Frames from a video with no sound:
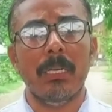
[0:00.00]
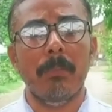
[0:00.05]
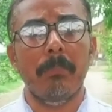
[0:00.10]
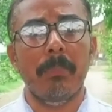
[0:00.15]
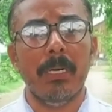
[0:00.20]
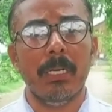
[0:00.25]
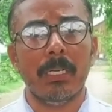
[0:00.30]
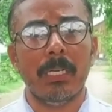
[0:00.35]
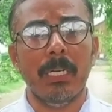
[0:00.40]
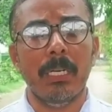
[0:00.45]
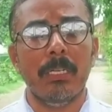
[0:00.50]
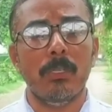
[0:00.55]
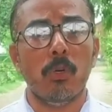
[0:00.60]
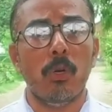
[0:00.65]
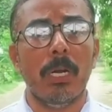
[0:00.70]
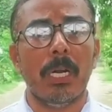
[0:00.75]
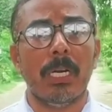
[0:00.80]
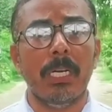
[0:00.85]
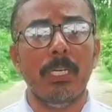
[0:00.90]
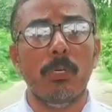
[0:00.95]
टिम्बर की
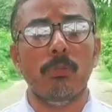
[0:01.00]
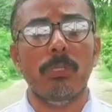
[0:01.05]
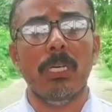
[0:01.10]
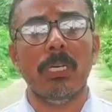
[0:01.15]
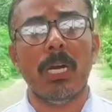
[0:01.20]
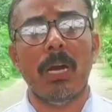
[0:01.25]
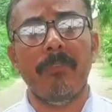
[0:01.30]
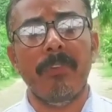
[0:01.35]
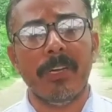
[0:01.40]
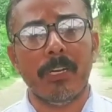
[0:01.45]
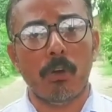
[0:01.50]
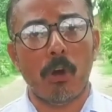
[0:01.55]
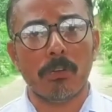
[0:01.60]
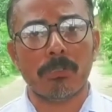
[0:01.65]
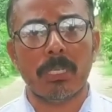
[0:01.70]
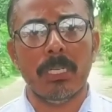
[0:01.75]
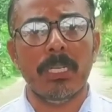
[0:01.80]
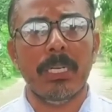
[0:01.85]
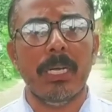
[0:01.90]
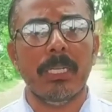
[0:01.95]
जो लकड़ी होती है काफी
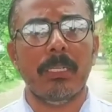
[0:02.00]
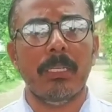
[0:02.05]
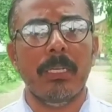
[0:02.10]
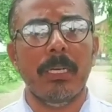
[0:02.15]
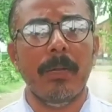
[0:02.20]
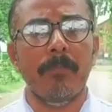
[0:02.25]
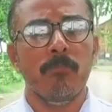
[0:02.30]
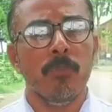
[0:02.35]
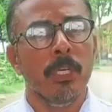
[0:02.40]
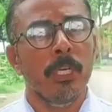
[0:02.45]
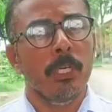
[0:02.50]
कॉस्टली रहती है